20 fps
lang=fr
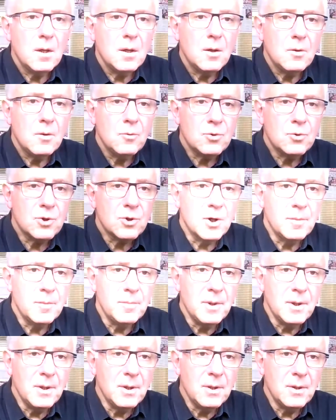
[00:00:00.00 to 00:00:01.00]
Nous sommes
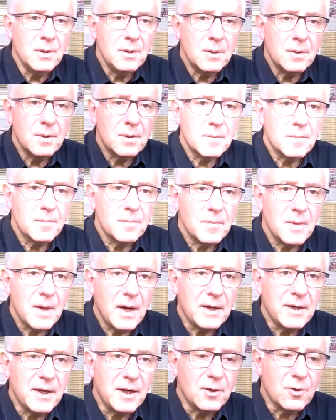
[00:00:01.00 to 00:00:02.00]
euh, à
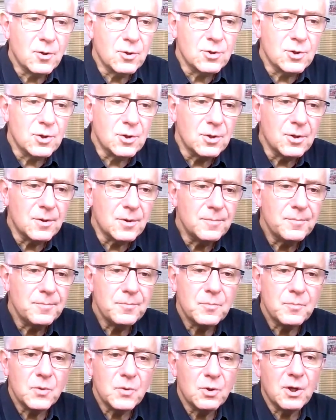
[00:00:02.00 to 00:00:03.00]
quelques heures
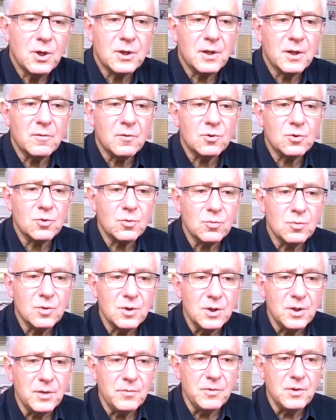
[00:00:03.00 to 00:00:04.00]
de l'intervention
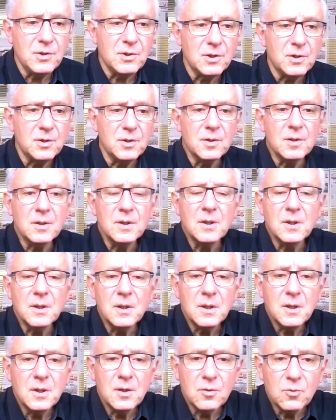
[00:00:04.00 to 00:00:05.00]
télévisée
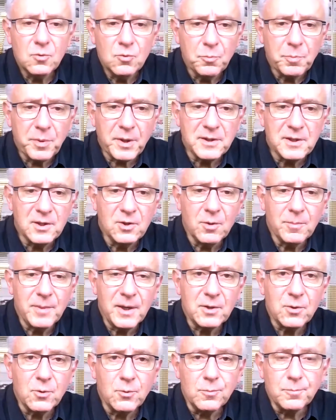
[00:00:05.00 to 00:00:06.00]
du président
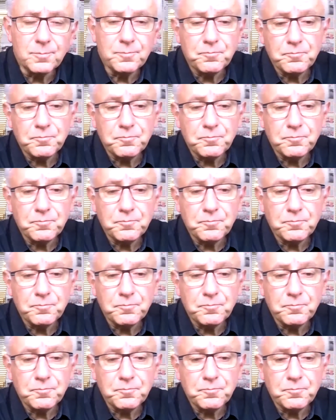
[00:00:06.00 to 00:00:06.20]
Macron.